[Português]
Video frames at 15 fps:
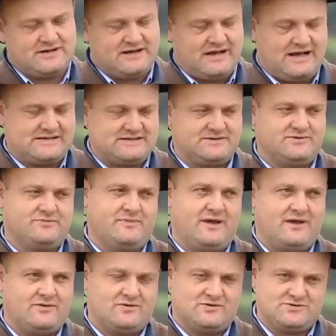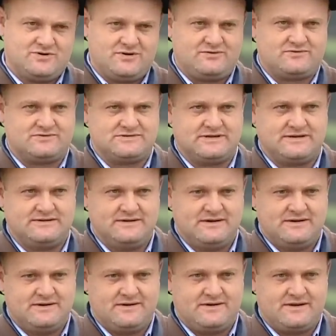em casa no meio dos outros, né?
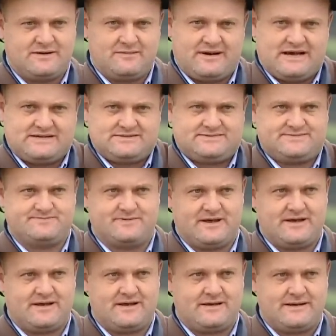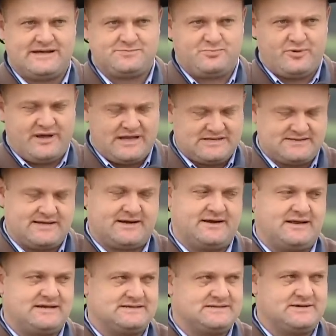Ainda mais é, expoentes da
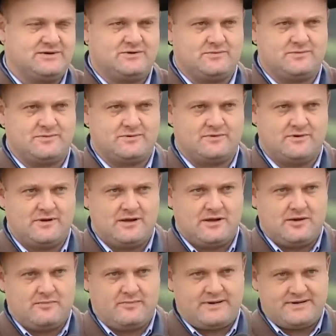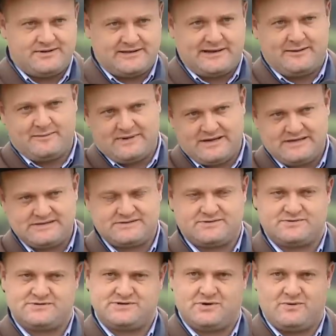criação, como Mariano Lemans,
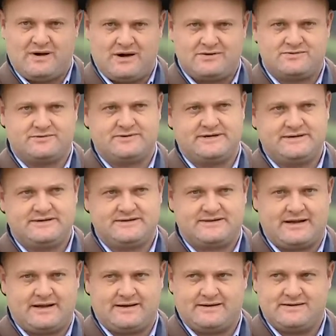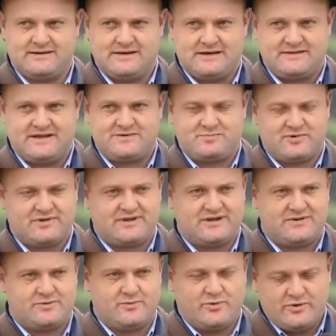o seu Aldo aí, que está
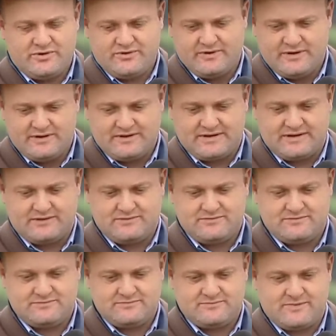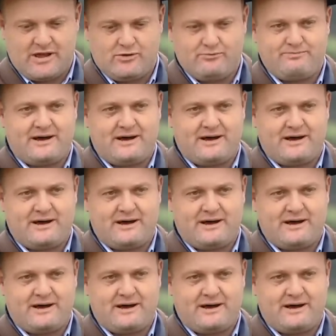despontando muito. Então é um